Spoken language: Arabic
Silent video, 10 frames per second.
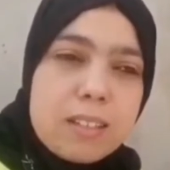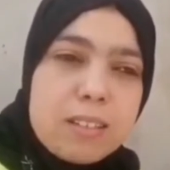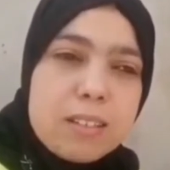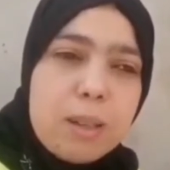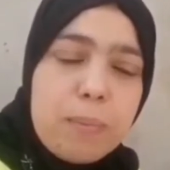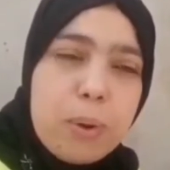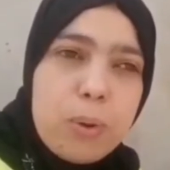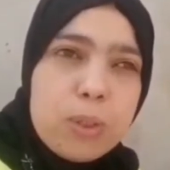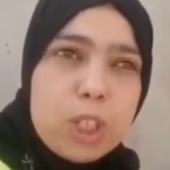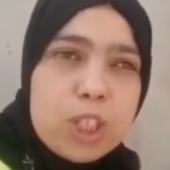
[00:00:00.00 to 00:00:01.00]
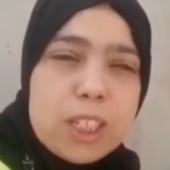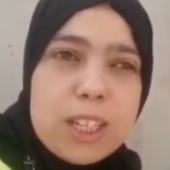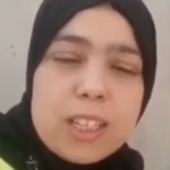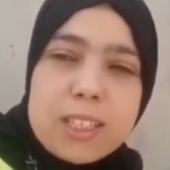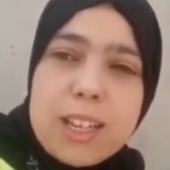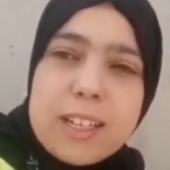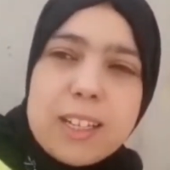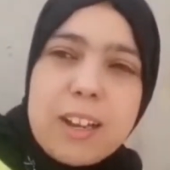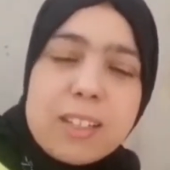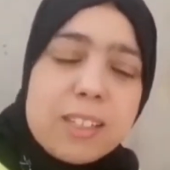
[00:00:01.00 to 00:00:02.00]
نطبقوا داكشي اللي كيتقال لينا
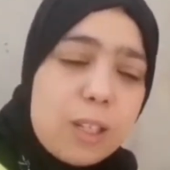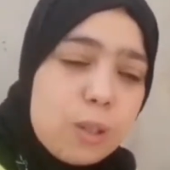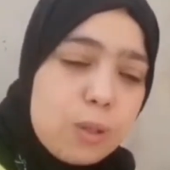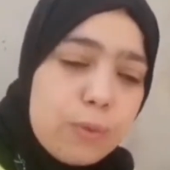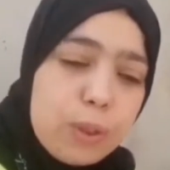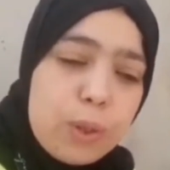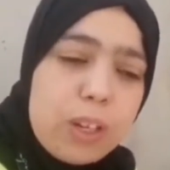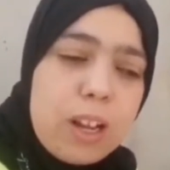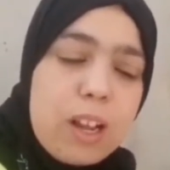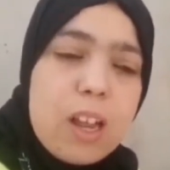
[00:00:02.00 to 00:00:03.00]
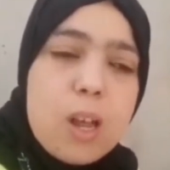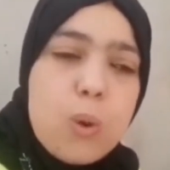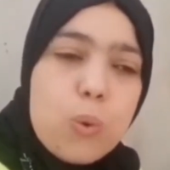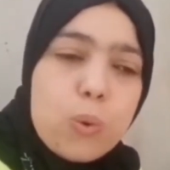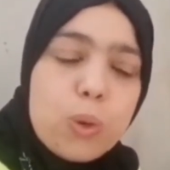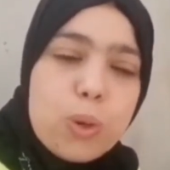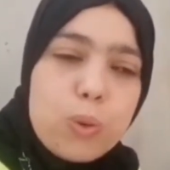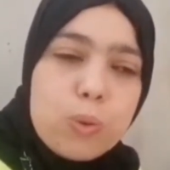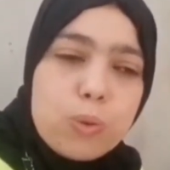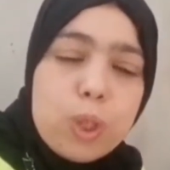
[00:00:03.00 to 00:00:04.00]
خصنا نجلسوا في ديورنا
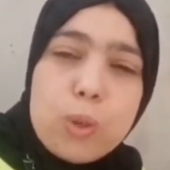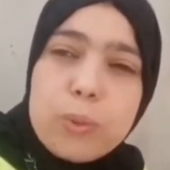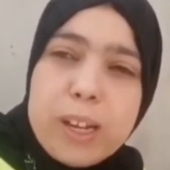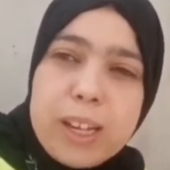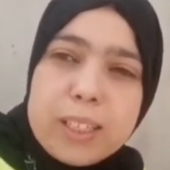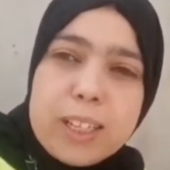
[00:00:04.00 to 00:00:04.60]
ونديروا الوقايه ديالنا